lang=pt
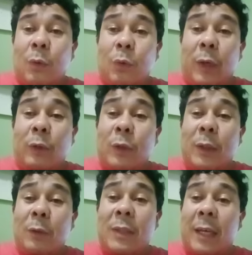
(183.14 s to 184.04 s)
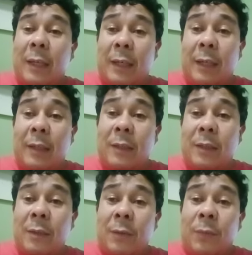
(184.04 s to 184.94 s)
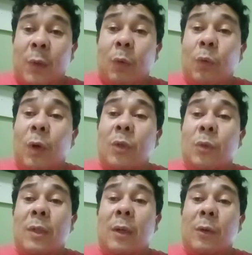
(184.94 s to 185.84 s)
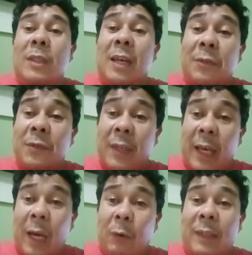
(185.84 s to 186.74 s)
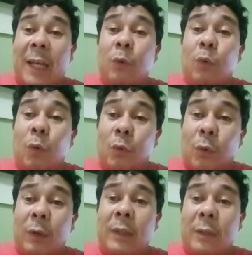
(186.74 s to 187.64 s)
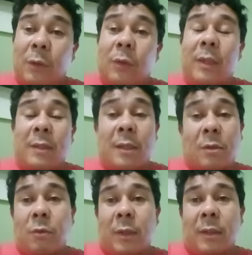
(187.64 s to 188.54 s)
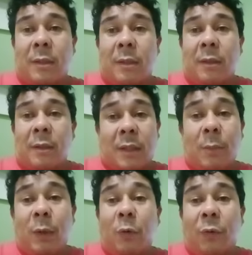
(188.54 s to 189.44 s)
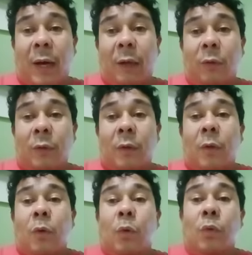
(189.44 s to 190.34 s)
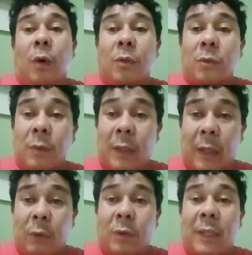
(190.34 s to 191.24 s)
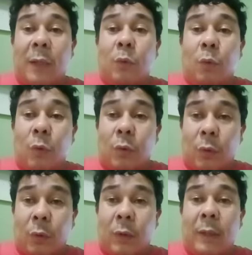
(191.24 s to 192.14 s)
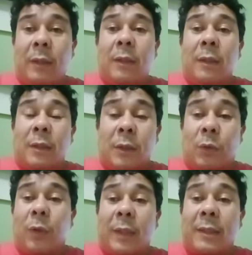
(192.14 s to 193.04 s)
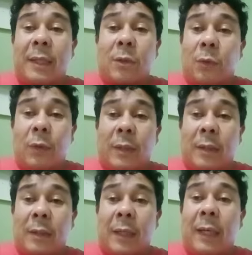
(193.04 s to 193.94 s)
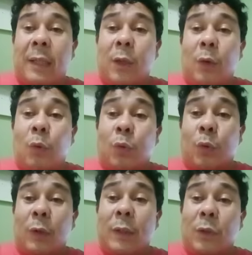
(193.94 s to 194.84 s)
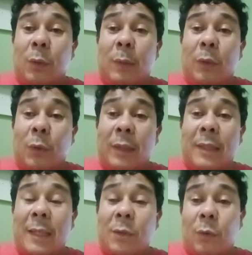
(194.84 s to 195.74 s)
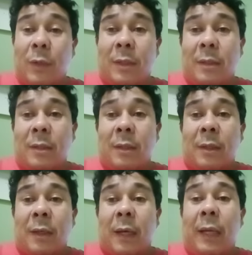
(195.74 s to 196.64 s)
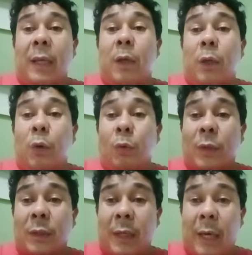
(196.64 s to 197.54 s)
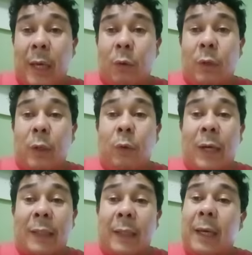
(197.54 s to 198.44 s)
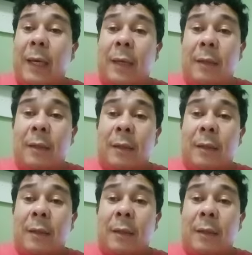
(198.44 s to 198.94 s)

o nosso Deus é grande, o nosso Deus é fiel e está no controle de todas as coisas. Sempre eu falo, o nosso Deus está no controle de todas as coisas, ele tem controle sobre todas as coisas. Ele criou o céu, criou a terra